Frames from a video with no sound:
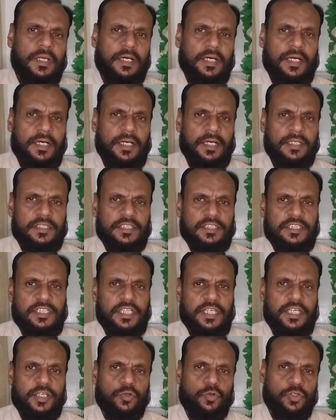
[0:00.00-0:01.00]
किसी
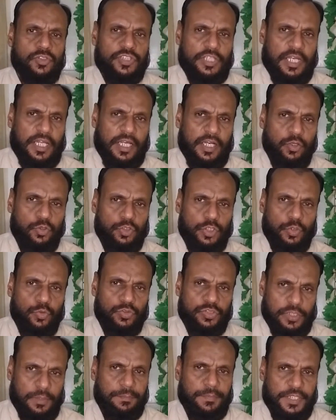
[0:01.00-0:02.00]
इंक को चला रहे होते हैं
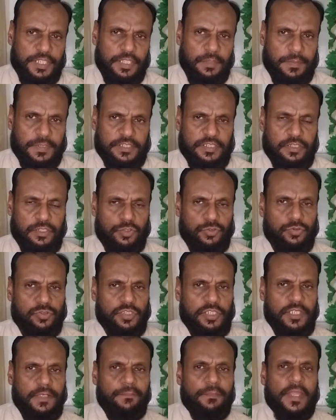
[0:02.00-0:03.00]
उस कंपनी की परसेंटेज
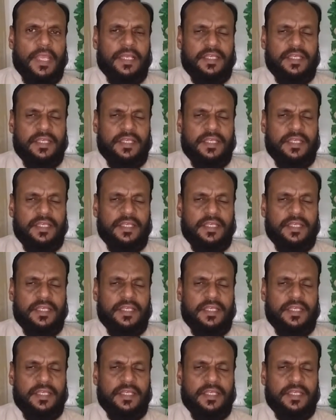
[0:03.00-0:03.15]
होती है